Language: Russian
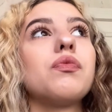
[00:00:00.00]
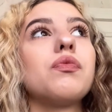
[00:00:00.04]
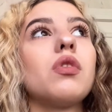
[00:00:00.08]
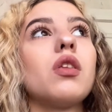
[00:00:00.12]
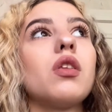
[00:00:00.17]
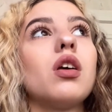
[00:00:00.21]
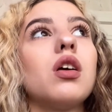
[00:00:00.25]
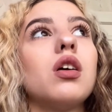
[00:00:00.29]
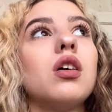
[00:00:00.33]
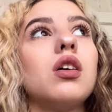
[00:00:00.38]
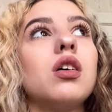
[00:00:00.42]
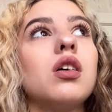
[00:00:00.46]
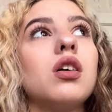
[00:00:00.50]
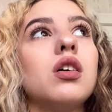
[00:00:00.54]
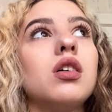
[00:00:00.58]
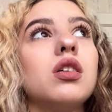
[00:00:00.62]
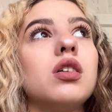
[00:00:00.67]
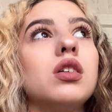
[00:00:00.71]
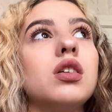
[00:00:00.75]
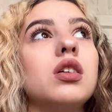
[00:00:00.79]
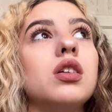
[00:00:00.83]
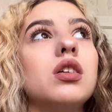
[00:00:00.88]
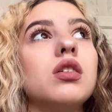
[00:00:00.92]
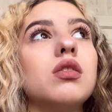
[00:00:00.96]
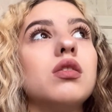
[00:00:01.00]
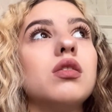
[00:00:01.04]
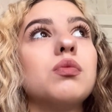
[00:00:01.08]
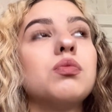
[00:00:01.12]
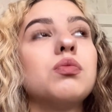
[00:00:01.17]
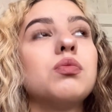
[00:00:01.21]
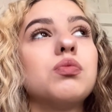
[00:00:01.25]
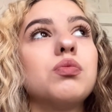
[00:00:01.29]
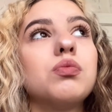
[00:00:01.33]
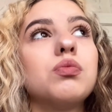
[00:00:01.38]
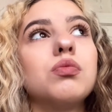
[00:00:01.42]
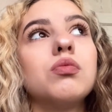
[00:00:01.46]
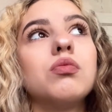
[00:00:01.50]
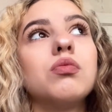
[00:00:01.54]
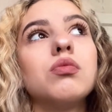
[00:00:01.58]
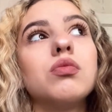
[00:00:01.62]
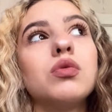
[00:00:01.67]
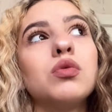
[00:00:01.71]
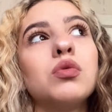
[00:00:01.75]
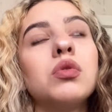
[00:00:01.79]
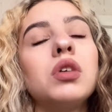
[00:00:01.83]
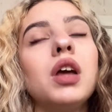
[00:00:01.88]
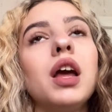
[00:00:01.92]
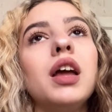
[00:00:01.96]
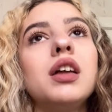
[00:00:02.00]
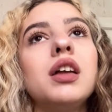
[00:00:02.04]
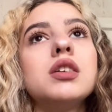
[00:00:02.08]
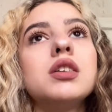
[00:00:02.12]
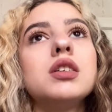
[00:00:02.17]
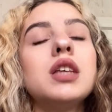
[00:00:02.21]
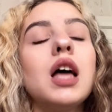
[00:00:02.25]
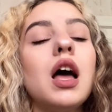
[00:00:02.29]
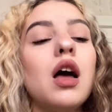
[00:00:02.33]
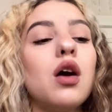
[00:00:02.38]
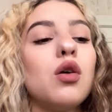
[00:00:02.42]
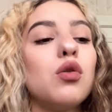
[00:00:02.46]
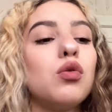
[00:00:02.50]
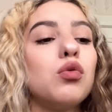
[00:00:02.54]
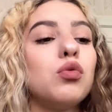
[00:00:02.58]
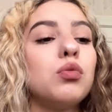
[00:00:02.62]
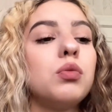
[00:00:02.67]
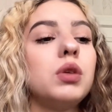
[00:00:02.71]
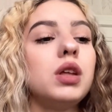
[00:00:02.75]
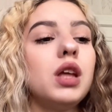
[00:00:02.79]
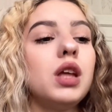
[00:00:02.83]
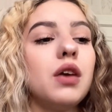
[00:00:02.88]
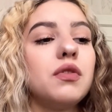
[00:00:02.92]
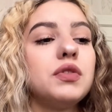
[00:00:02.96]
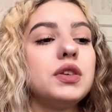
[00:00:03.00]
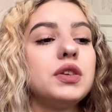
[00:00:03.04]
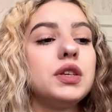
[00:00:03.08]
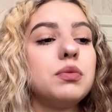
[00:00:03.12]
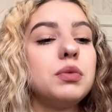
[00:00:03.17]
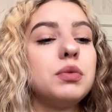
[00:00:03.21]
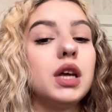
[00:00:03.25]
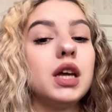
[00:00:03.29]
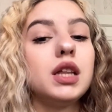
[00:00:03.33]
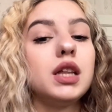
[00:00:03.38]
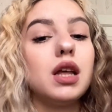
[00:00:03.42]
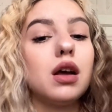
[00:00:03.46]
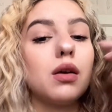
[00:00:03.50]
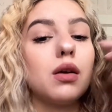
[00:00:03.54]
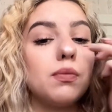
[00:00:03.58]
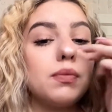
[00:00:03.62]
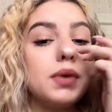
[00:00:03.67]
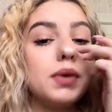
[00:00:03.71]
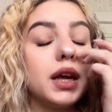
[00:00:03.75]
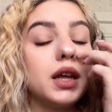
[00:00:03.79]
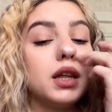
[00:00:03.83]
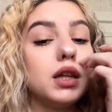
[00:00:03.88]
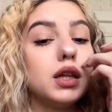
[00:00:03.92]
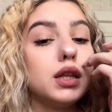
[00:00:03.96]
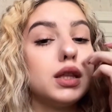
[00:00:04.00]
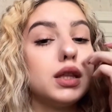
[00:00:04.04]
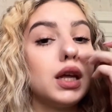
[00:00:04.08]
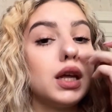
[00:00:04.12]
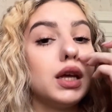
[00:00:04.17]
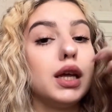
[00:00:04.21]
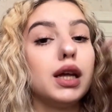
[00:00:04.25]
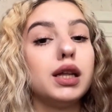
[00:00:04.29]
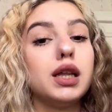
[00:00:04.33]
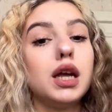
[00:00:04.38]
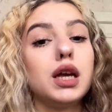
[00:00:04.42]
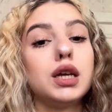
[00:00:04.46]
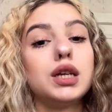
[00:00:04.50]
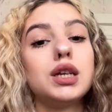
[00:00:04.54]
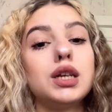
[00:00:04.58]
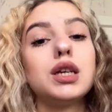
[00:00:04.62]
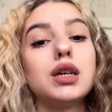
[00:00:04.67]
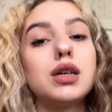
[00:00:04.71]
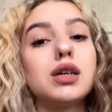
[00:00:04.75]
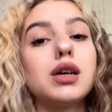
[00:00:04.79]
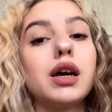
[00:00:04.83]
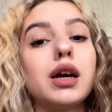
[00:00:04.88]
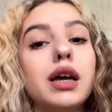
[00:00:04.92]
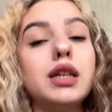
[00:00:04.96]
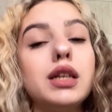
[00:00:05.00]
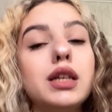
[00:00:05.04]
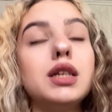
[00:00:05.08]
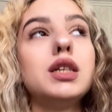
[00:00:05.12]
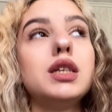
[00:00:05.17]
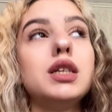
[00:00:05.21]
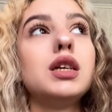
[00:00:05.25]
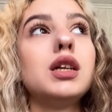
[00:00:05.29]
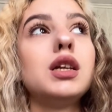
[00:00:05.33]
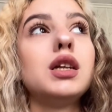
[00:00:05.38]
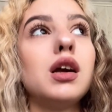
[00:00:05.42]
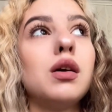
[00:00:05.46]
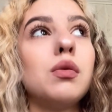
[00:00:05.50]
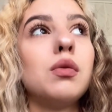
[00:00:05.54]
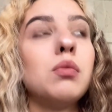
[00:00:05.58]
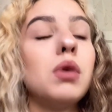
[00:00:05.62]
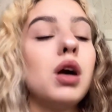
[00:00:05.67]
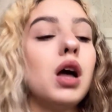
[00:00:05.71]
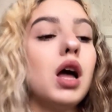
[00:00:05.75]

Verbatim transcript: А, ну, я не знаю, у меня в семье так принято, я даже к родителям,